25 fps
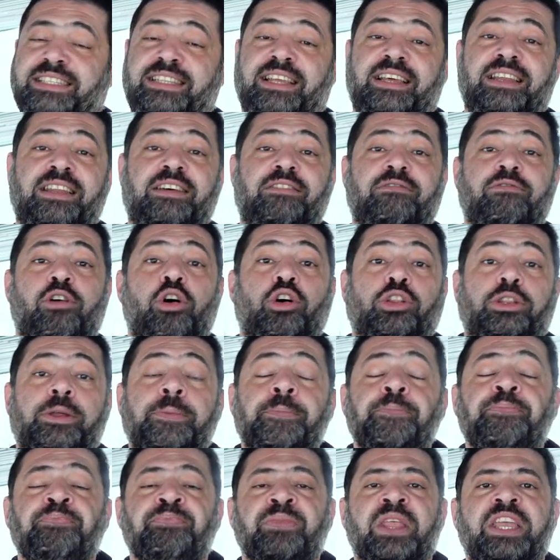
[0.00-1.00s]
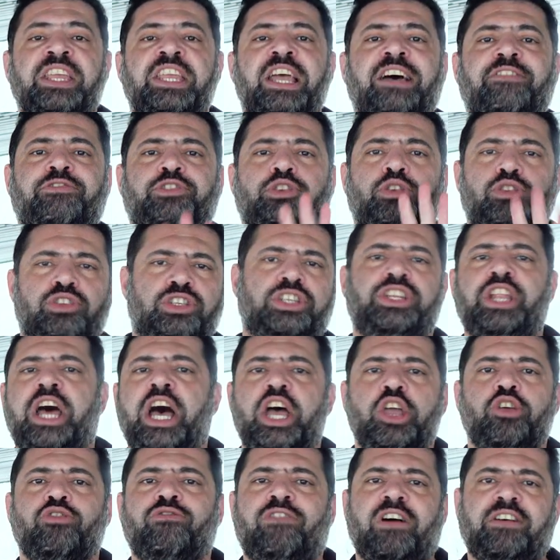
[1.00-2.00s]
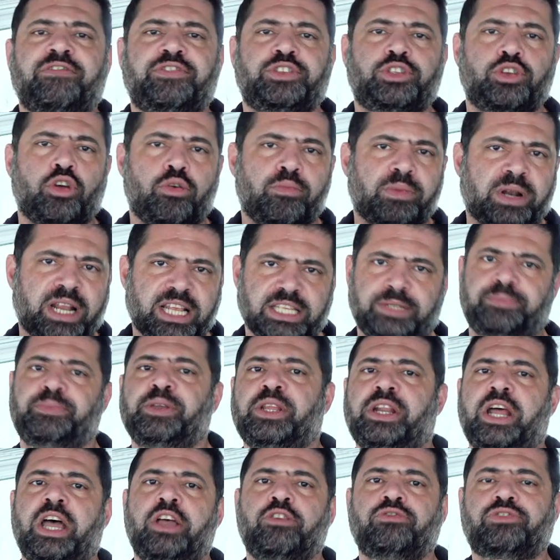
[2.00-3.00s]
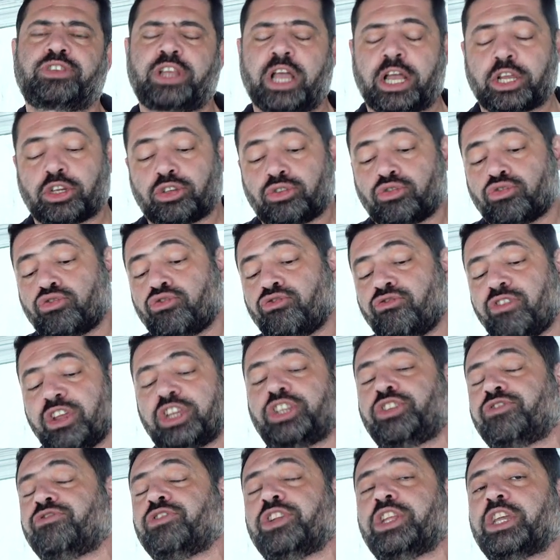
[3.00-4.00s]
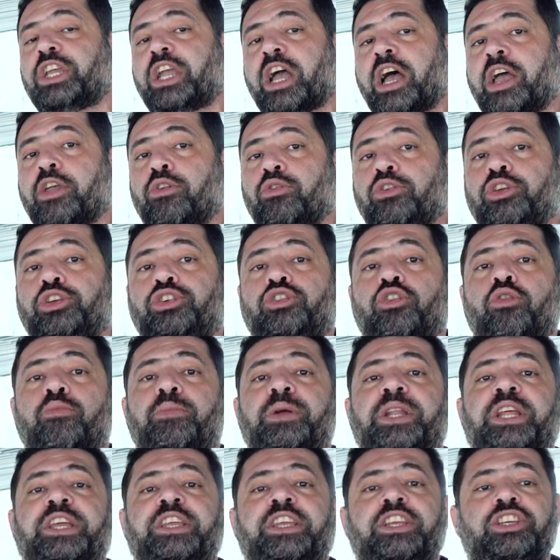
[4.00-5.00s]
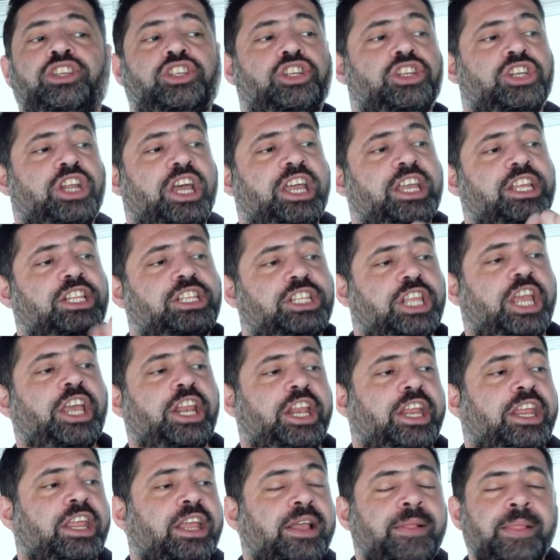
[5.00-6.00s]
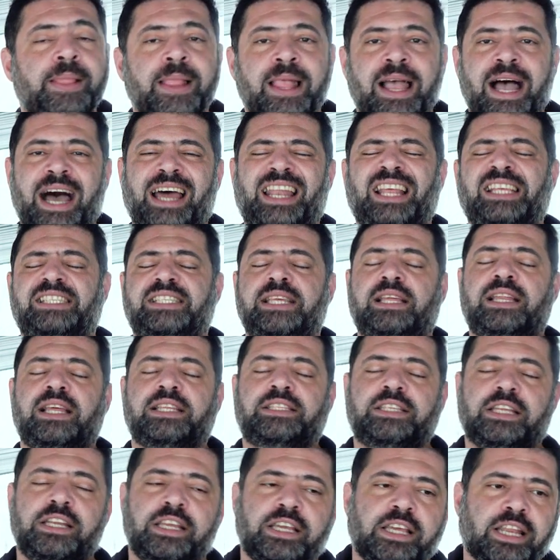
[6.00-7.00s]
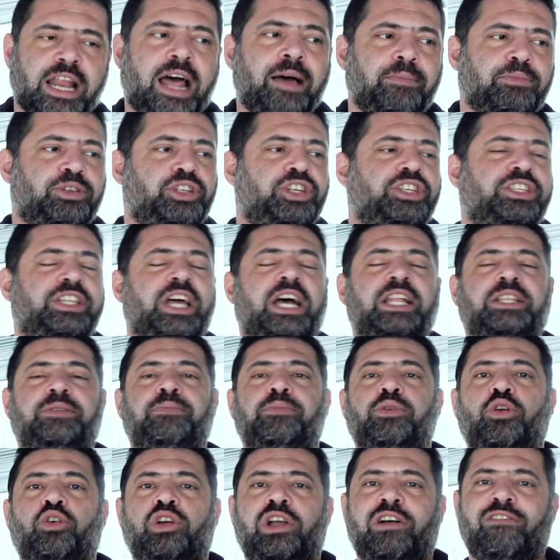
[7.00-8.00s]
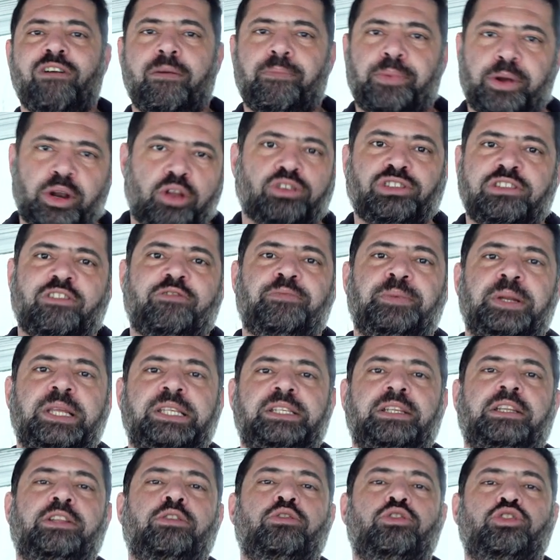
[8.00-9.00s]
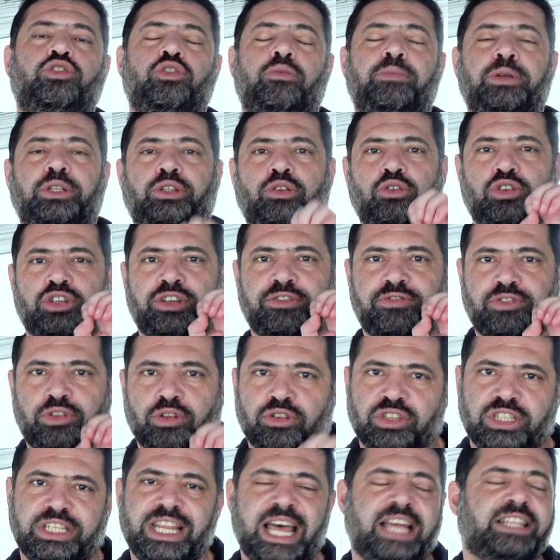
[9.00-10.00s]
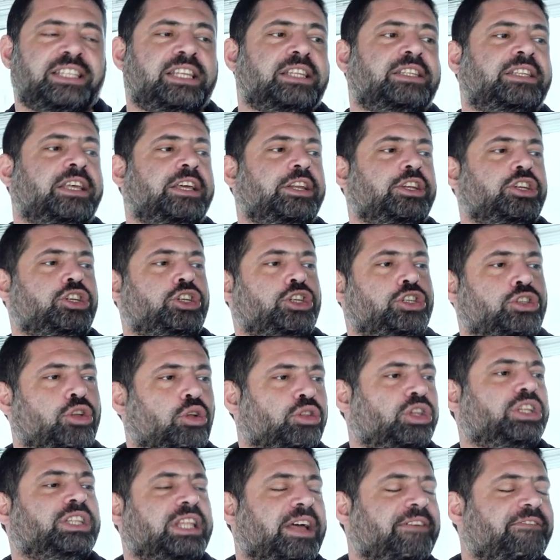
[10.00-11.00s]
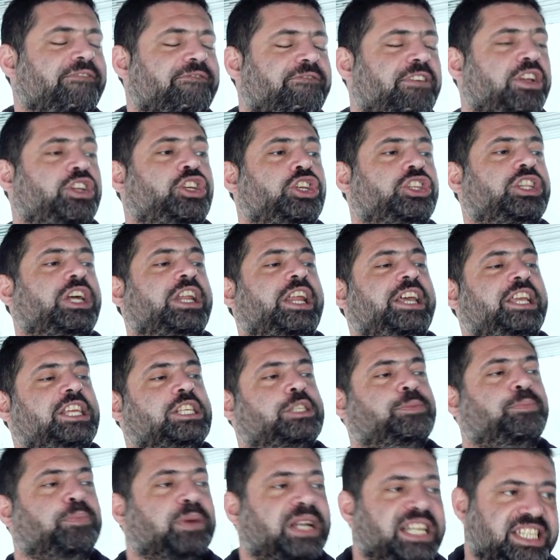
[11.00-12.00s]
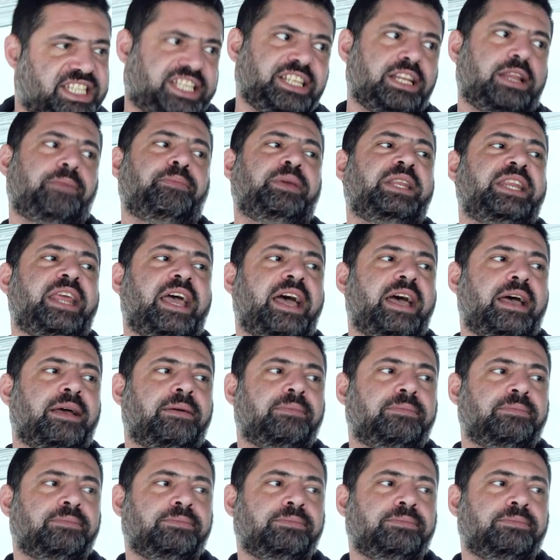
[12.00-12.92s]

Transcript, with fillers: стало. Вот, я все знаю, во всем разбираюсь, каждую вещь вникаю. Еще у меня есть жена Этери. Она стала телеграм читать, много вопросов мне задают, чтобы тоже все знать, Этери. Что ты там вычитала и спросила меня?